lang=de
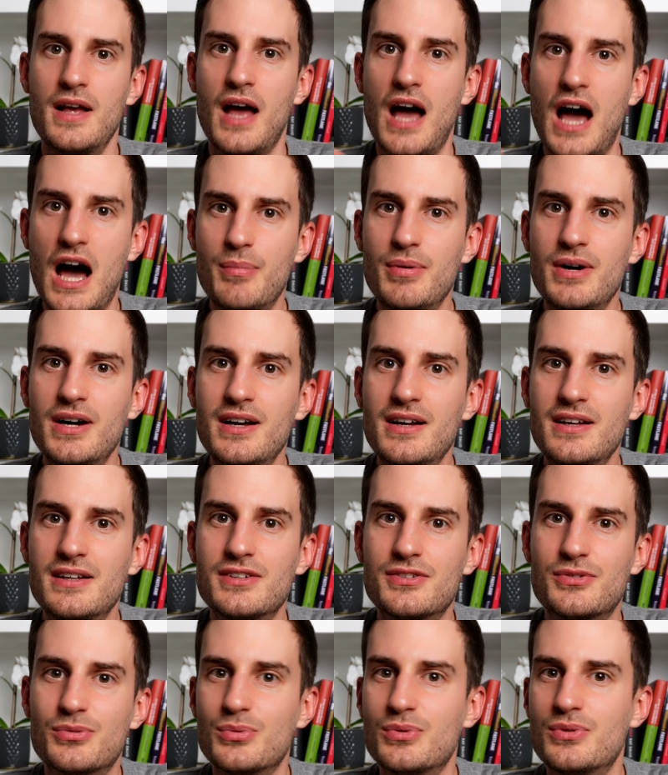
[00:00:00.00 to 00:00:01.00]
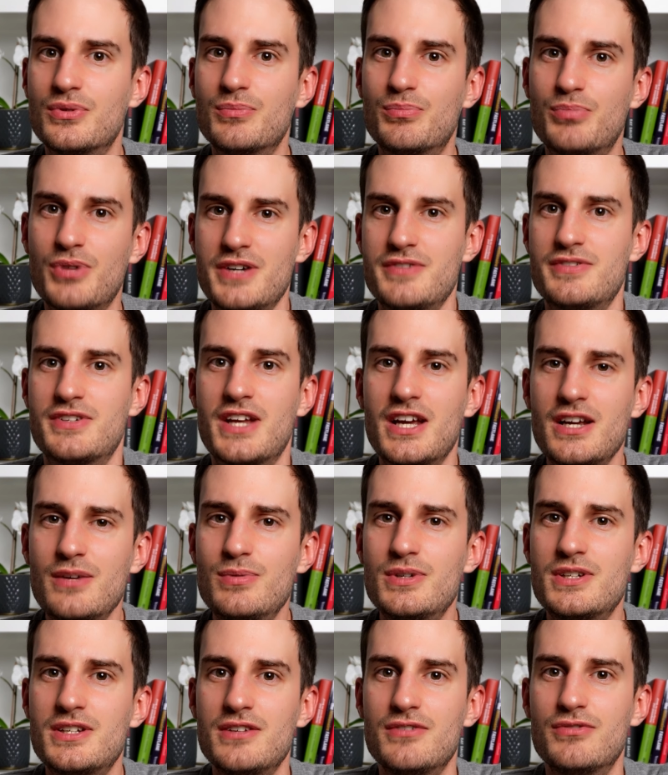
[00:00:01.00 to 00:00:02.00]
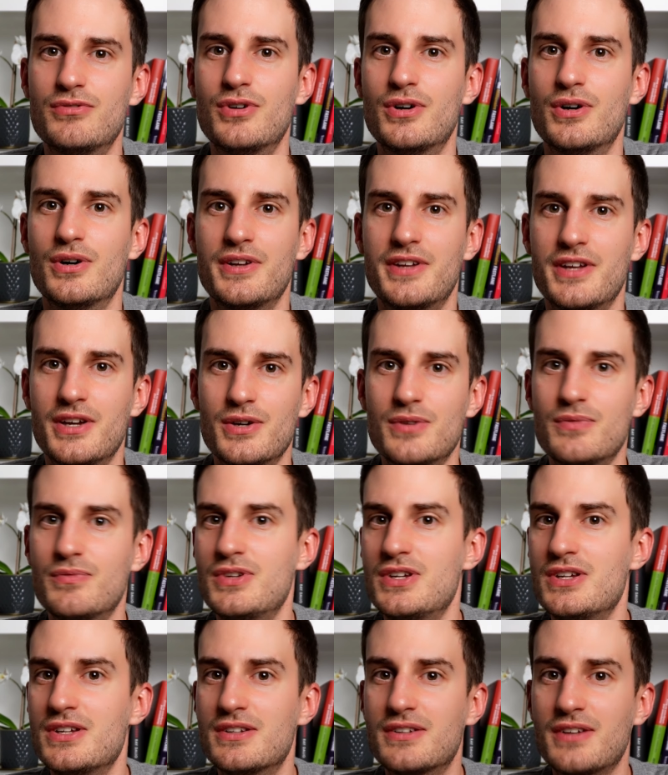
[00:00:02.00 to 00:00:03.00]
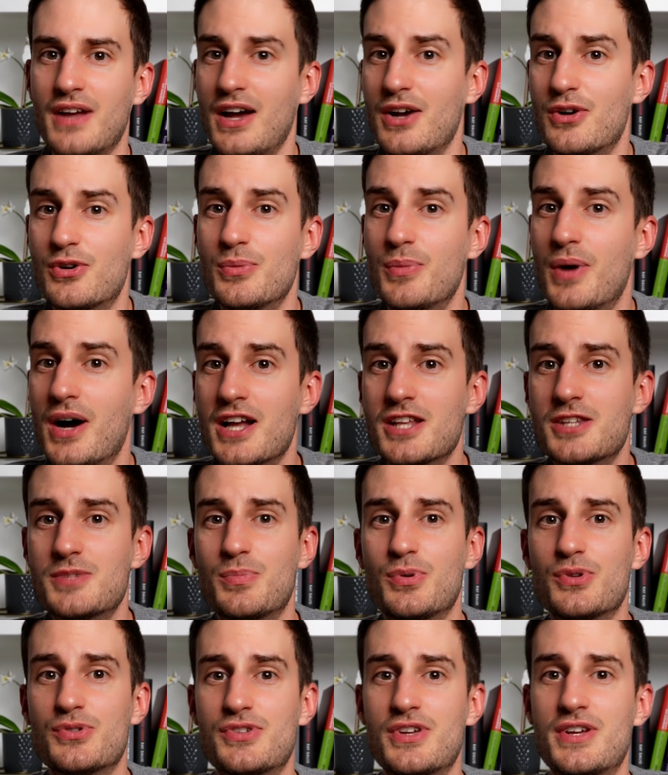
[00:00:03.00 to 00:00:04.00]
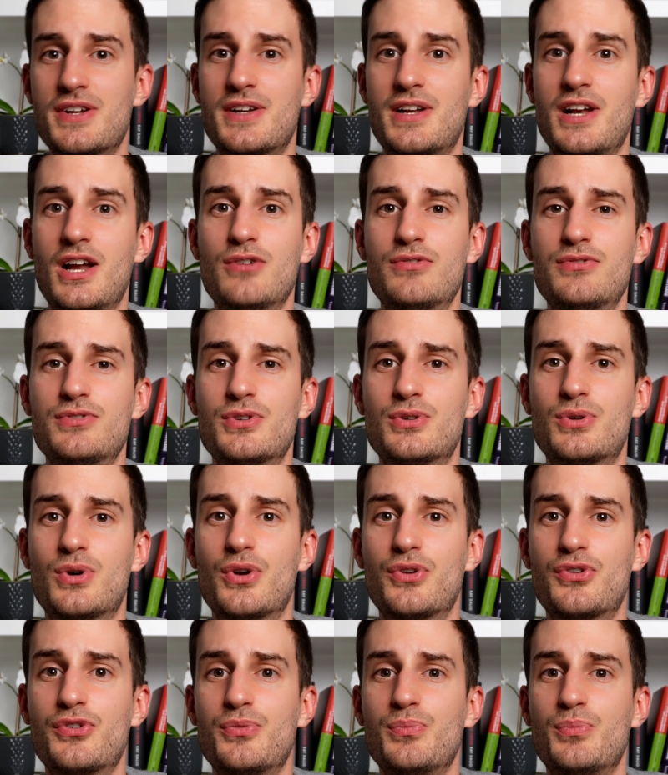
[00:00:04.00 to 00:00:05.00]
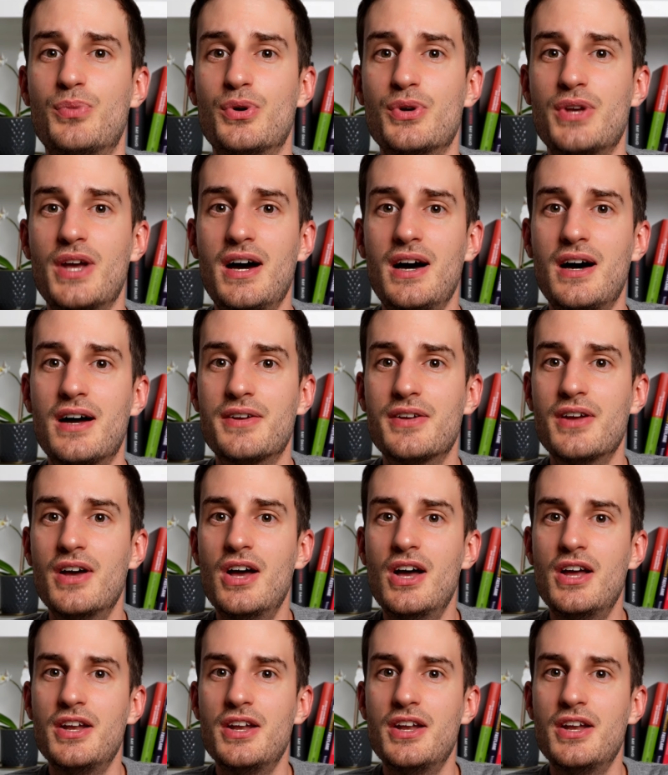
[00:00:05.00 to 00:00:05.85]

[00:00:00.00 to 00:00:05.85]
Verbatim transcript: Aber so ein Private Equity Fonds, der irgendwie 3,1% laufende Kosten pro Jahr hat,